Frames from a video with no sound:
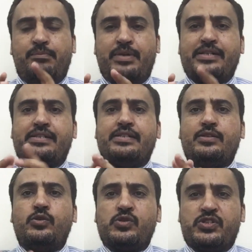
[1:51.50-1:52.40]
بس
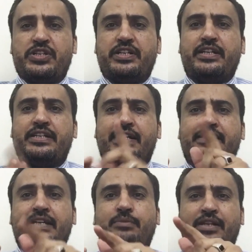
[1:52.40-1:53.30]
أوصيك إنك
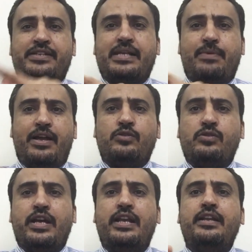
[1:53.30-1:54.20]
تعمل حساب على
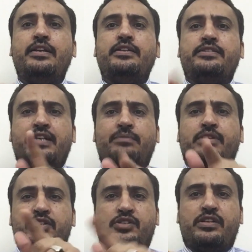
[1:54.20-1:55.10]
جوجل
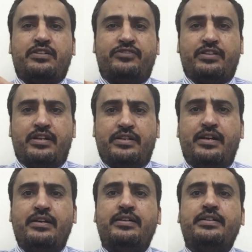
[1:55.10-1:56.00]
تعمل اشتراك في
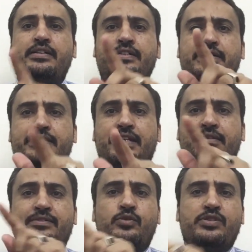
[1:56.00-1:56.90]
القناة
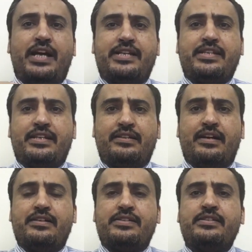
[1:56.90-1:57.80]
تدوس على زر
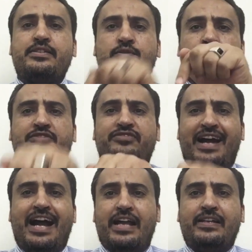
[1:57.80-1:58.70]
الجرس
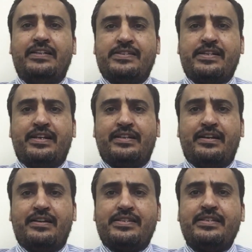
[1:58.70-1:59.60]
وتفعل زر
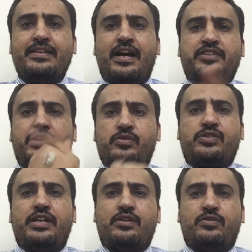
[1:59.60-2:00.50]
الجرس عشان
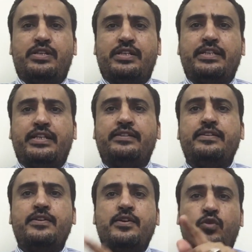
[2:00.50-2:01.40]
يوصلك كل جديد
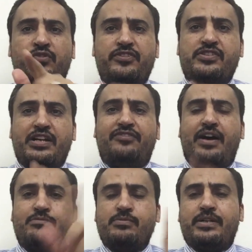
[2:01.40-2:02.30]
وفي
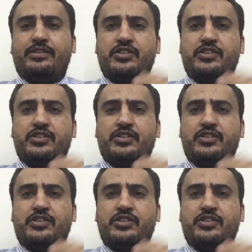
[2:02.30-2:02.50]
صفحة ممكن